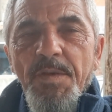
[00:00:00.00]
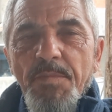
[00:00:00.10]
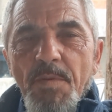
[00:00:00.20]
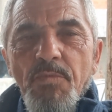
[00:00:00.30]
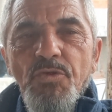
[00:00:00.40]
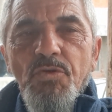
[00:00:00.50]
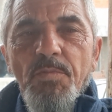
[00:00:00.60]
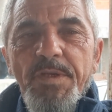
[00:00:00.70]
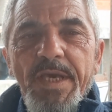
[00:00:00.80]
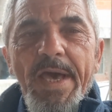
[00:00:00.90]
Meu muito
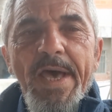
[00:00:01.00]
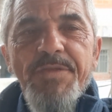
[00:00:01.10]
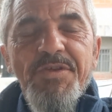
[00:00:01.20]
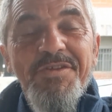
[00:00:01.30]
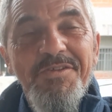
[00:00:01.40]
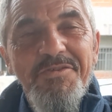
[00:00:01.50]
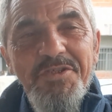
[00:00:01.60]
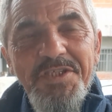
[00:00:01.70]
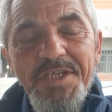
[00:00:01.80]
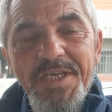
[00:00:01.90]
obrigado a todos os
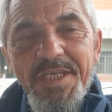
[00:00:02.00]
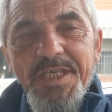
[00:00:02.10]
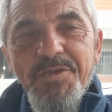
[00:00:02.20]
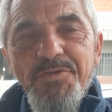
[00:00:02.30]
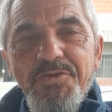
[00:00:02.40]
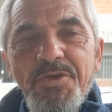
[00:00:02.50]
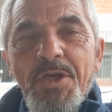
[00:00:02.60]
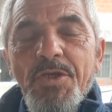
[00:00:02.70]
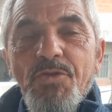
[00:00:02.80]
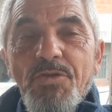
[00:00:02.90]
inscritos,
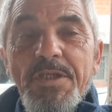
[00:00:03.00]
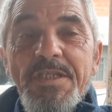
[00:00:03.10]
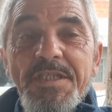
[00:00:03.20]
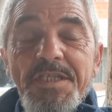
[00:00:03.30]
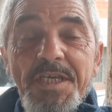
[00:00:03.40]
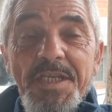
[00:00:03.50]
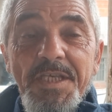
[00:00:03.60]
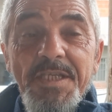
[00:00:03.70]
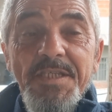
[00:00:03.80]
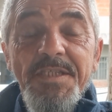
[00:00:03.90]
todas as
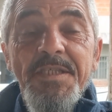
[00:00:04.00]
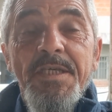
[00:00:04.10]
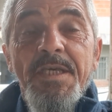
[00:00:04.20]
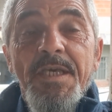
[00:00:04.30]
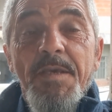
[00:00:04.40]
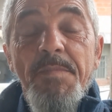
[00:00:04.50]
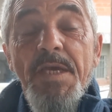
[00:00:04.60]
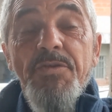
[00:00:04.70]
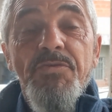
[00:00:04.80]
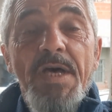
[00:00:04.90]
inscritas que me
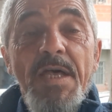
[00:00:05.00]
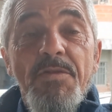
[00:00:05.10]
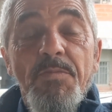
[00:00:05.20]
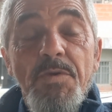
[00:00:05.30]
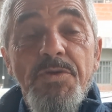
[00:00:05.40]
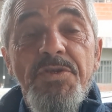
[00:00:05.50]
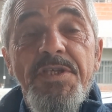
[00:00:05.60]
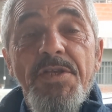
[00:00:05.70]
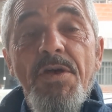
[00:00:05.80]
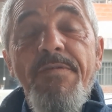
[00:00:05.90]
ajudaram nos meus
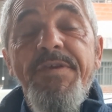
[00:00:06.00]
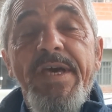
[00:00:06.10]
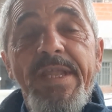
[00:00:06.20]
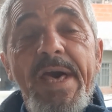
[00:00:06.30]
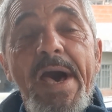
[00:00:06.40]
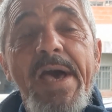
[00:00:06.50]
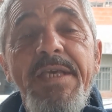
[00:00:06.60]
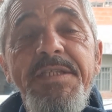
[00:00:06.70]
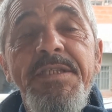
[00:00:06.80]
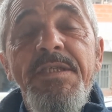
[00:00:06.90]
19
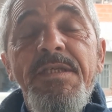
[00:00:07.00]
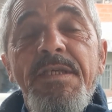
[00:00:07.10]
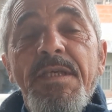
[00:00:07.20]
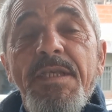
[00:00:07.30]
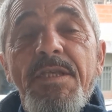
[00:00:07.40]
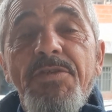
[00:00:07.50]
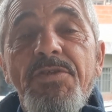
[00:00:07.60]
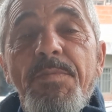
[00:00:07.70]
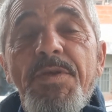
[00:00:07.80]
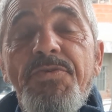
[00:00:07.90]
canais. Que Deus
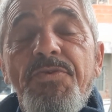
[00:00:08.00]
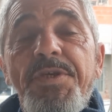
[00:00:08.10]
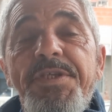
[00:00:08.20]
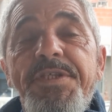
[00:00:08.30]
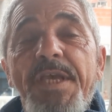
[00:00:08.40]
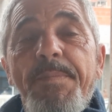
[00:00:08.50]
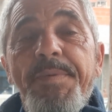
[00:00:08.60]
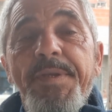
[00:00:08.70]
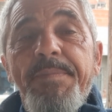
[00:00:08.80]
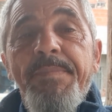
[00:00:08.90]
abençoe sempre.